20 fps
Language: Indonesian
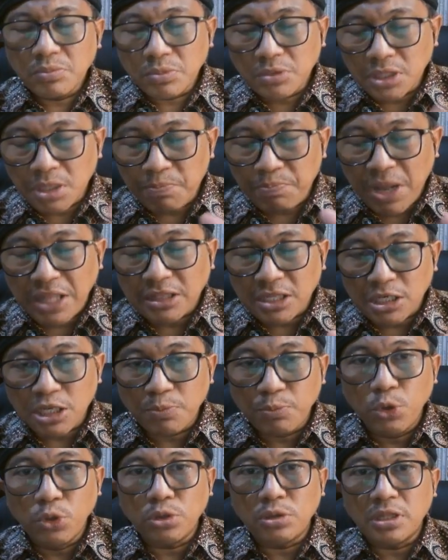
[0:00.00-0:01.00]
tempat
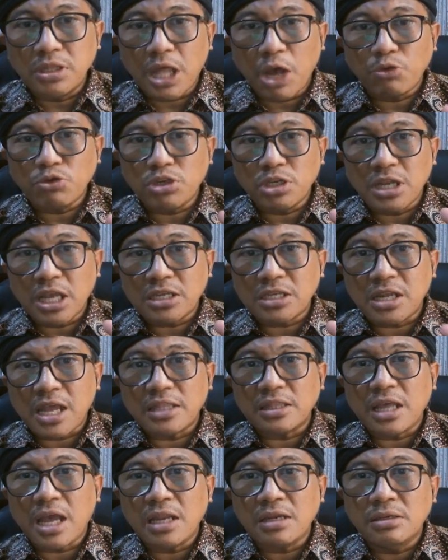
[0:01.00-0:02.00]
tersebut, Laut Cina
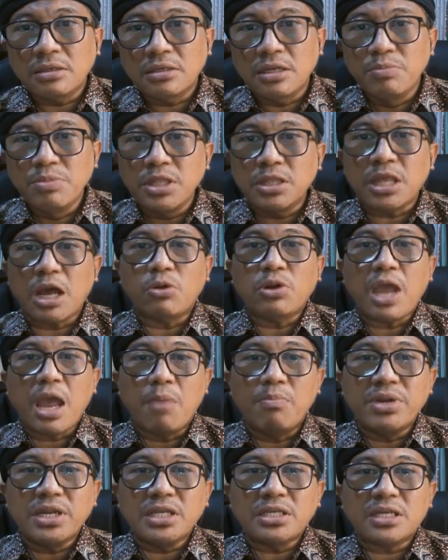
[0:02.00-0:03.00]
Selatan, diminta oleh
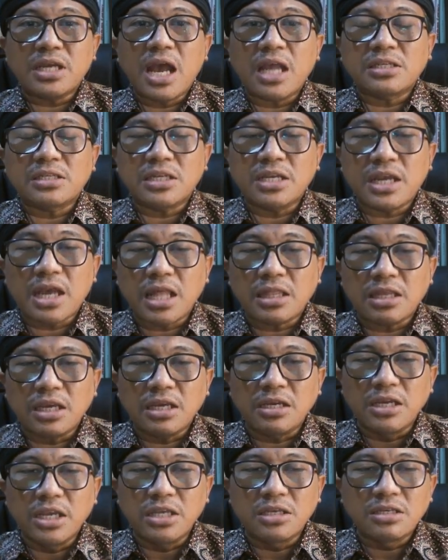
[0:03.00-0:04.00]
Amerika Serikat,
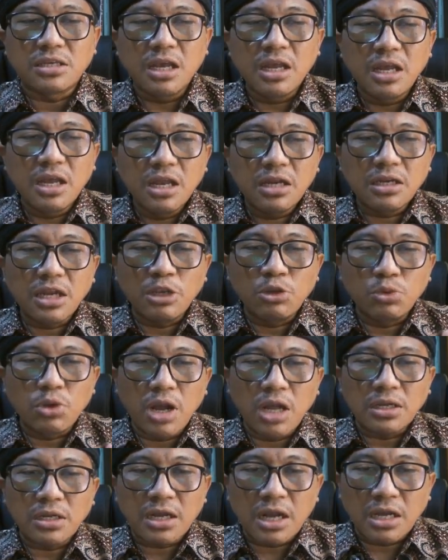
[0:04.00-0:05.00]
Inggris, dan
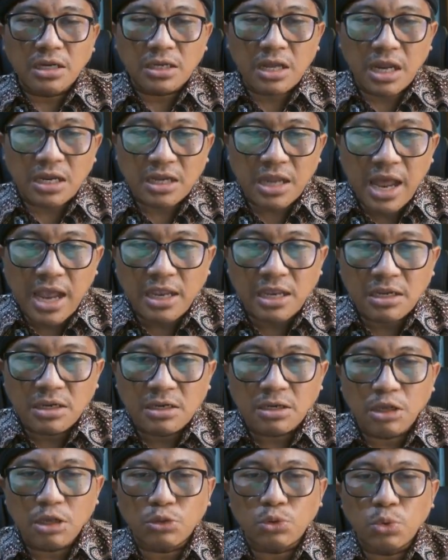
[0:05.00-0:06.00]
juga negara-negara
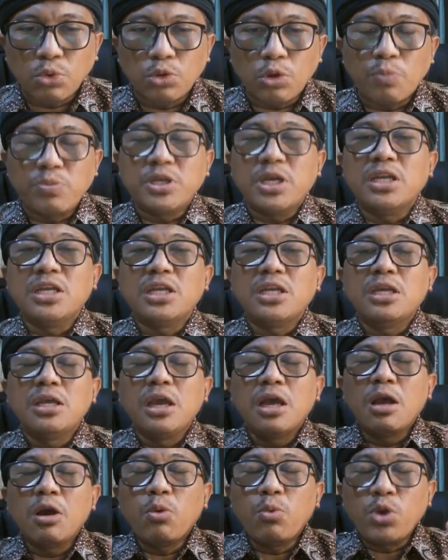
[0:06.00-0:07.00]
lain, itu untuk menjadi
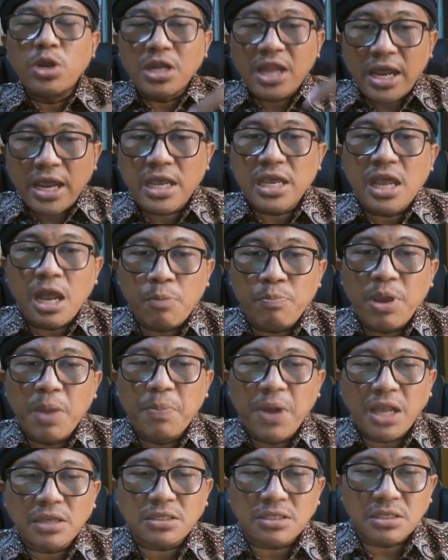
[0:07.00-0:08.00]
wilayah yang
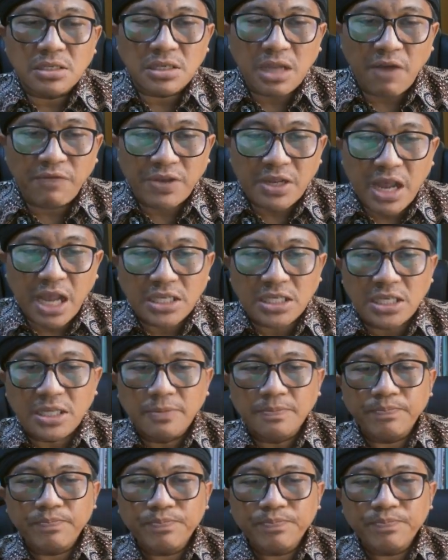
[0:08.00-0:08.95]
bebas navigasi.